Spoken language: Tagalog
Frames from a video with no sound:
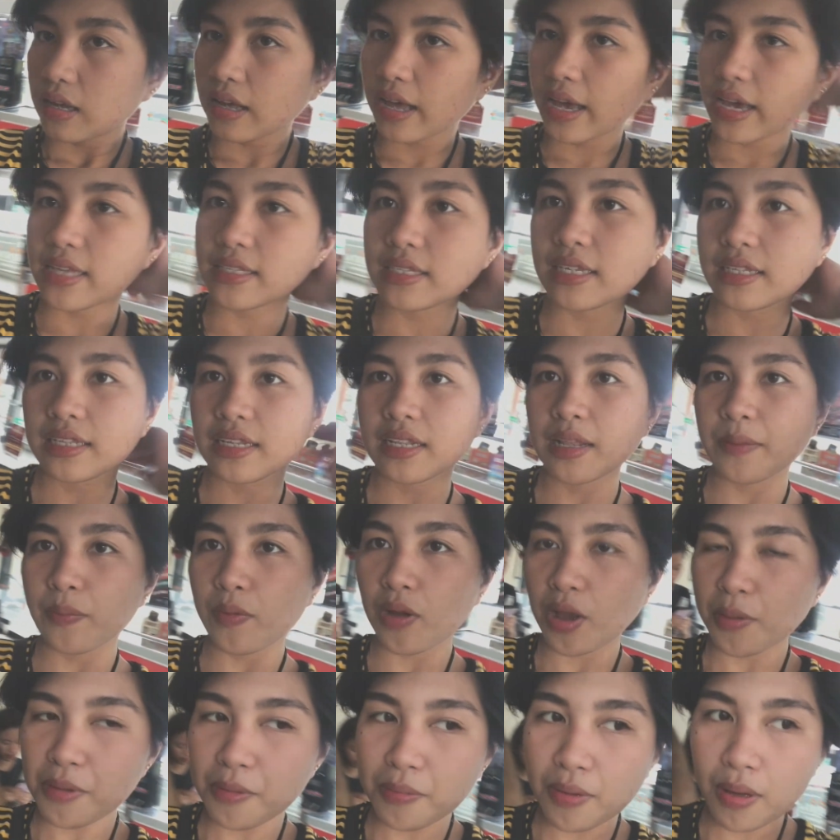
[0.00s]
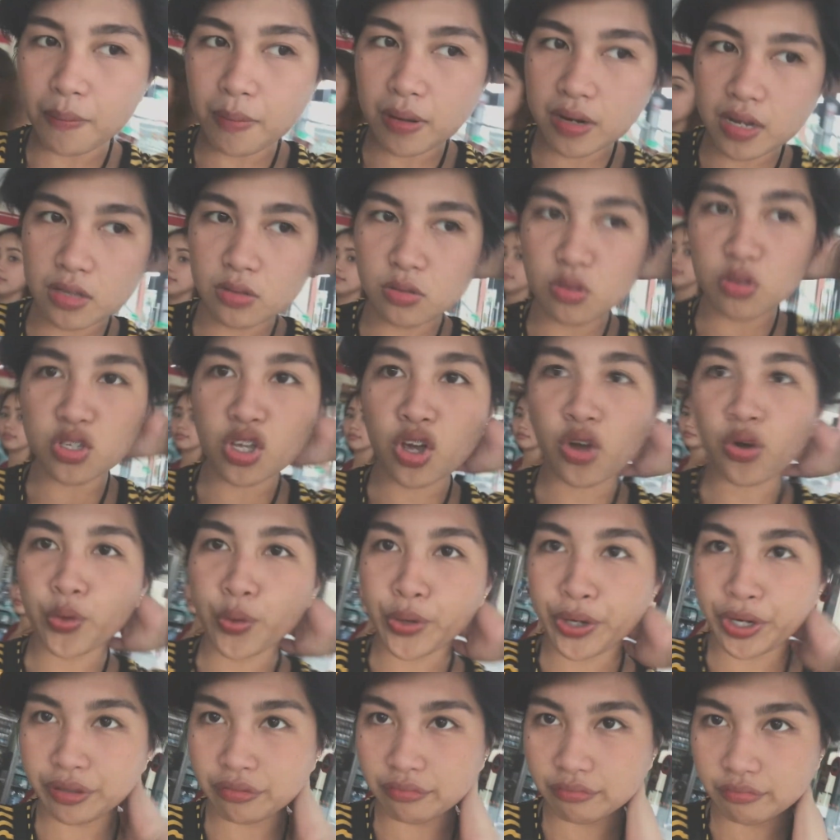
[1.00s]
guys, hindi na po kami babalik dun sa
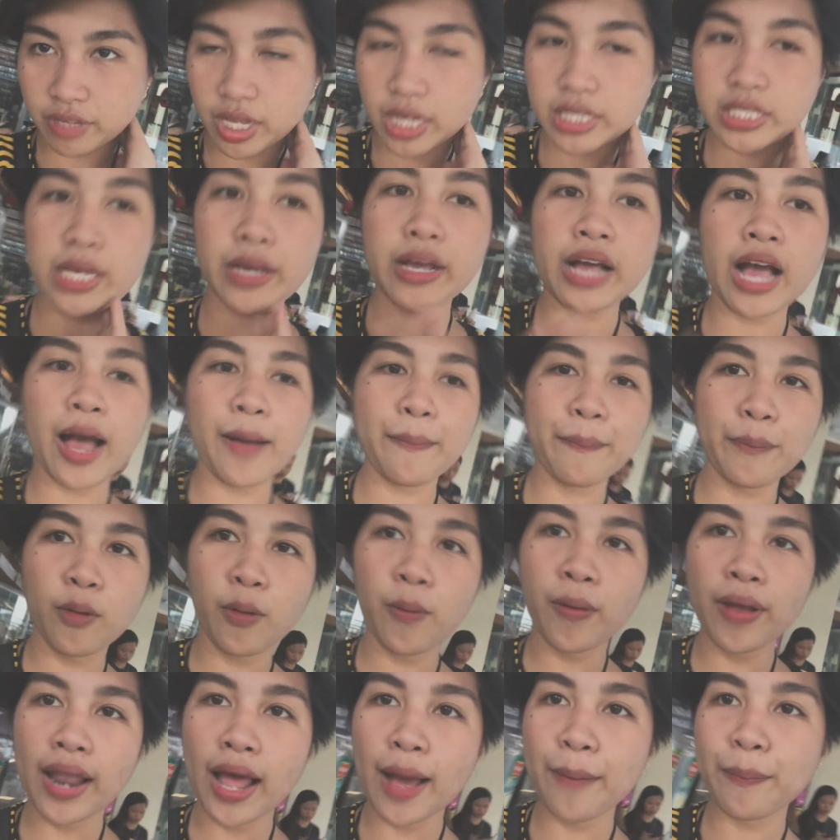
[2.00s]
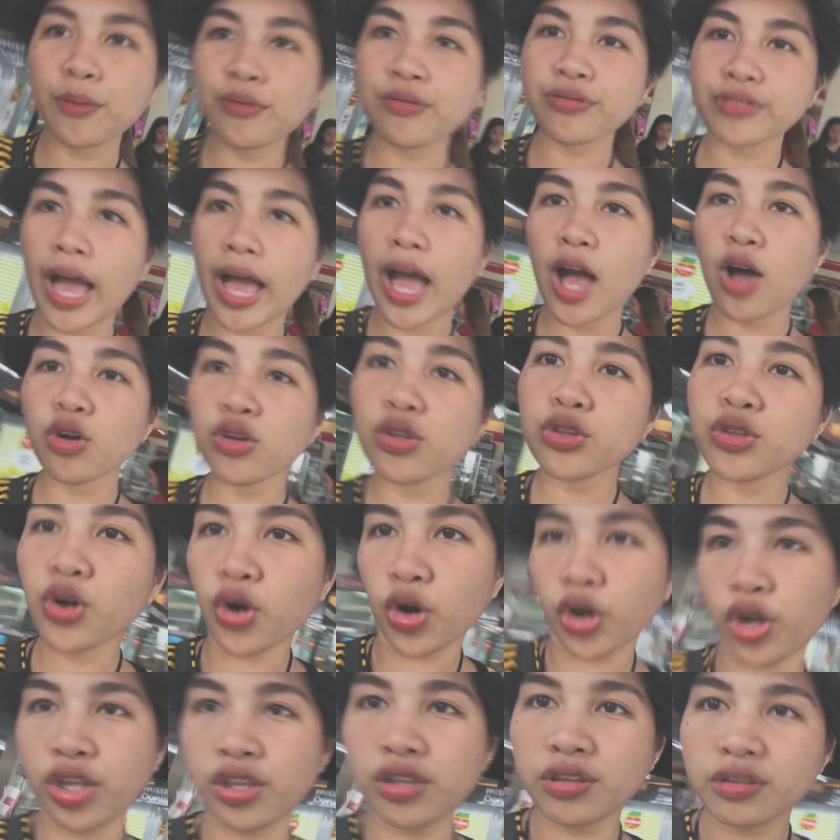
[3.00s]
court kasi nga po wala pong tao
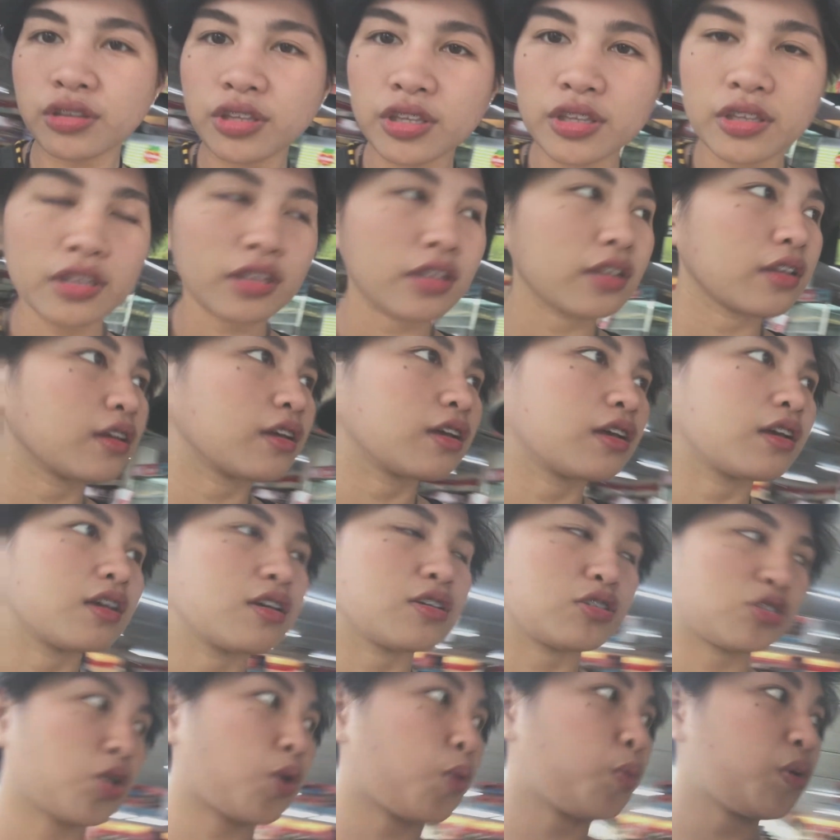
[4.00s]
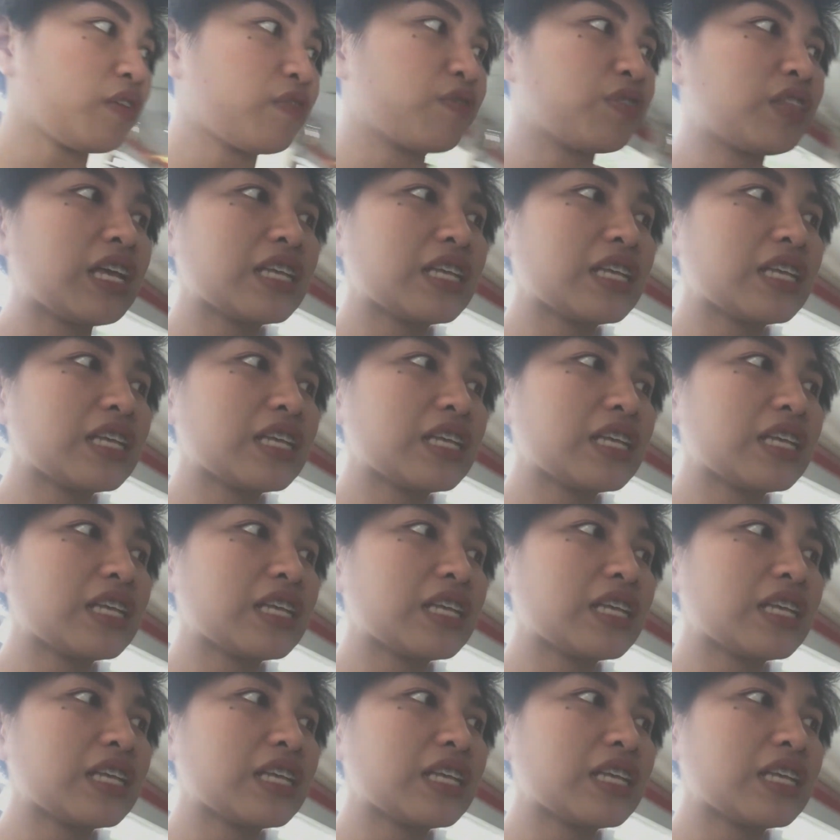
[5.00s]
dun. So we've